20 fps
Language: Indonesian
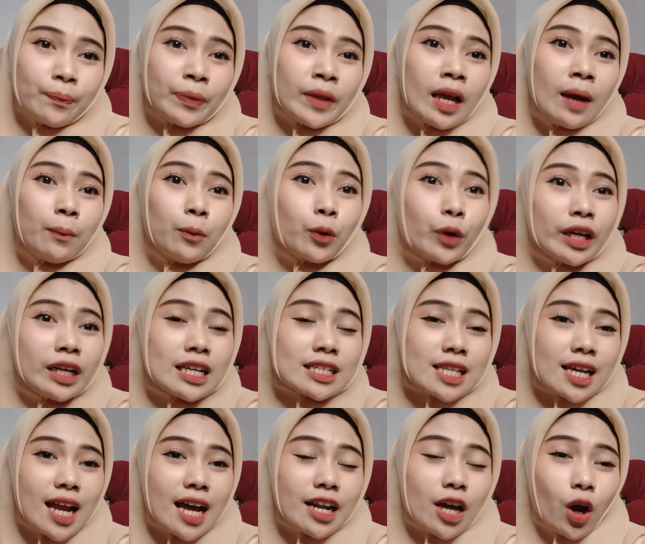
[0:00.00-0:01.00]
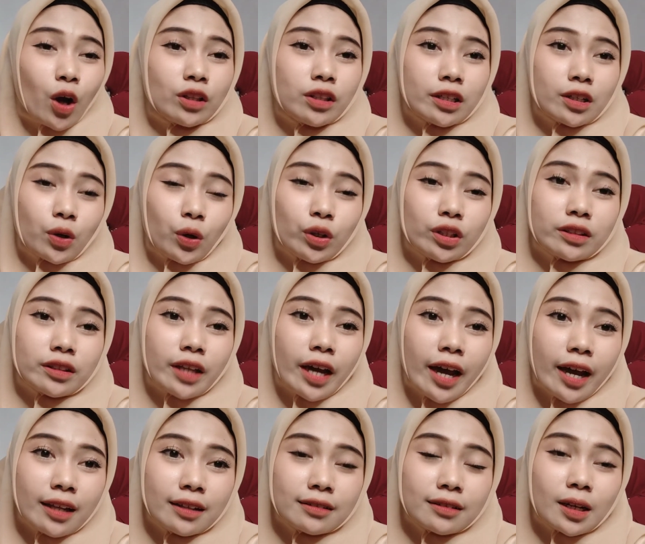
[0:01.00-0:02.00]
Mungkin di sana ada
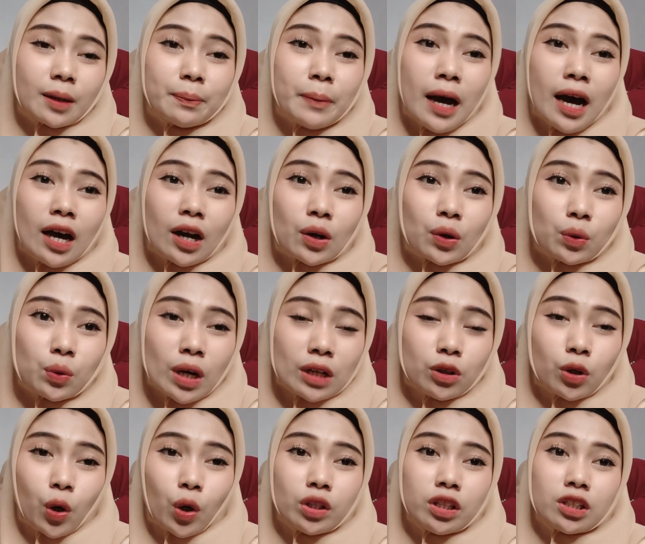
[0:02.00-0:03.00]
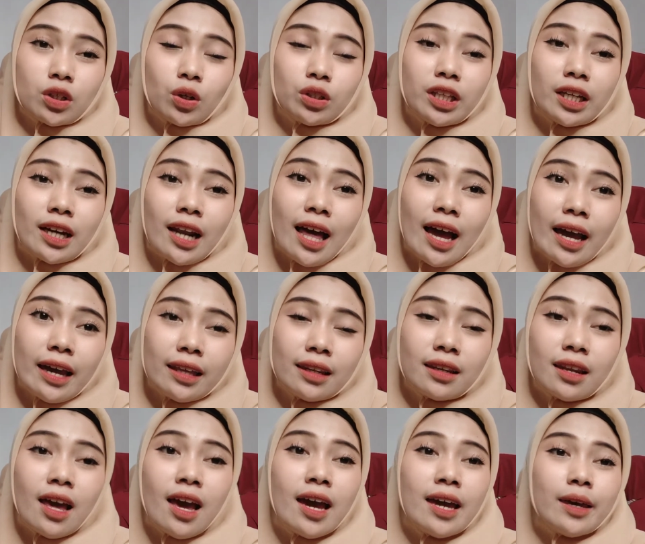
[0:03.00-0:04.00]
konten-konten terbaru atau konten-konten
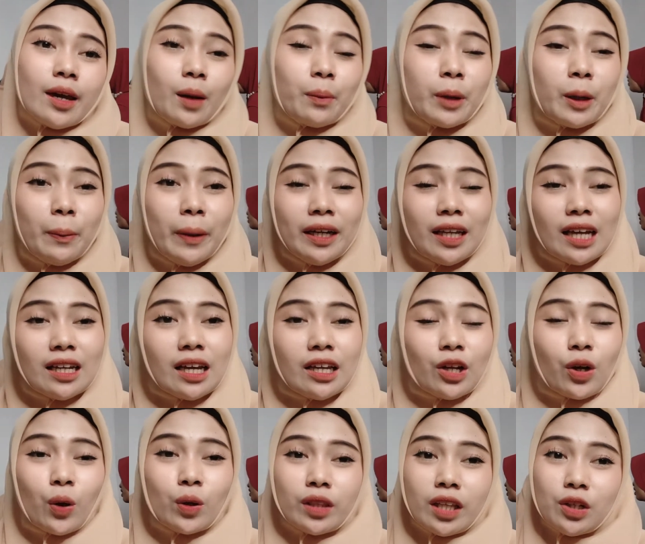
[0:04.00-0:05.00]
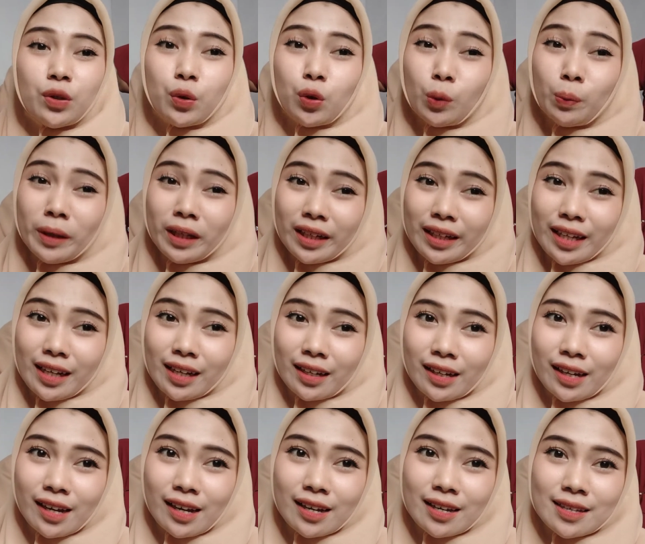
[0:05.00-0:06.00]
lain yang berbeda dari konten YouTube ini ya
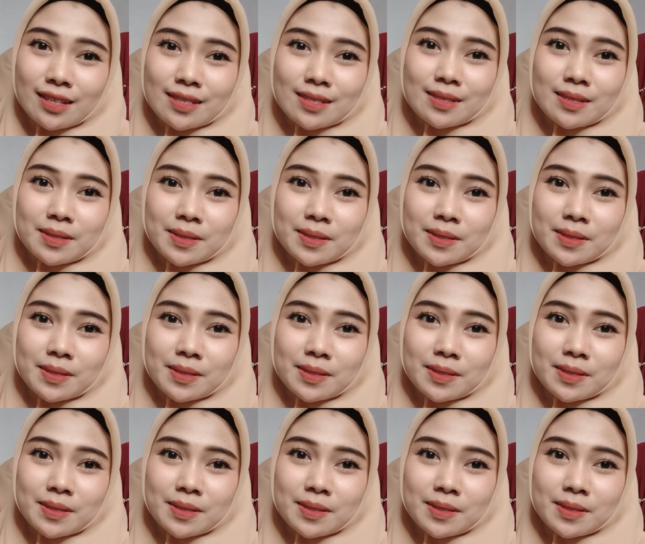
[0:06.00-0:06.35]
guys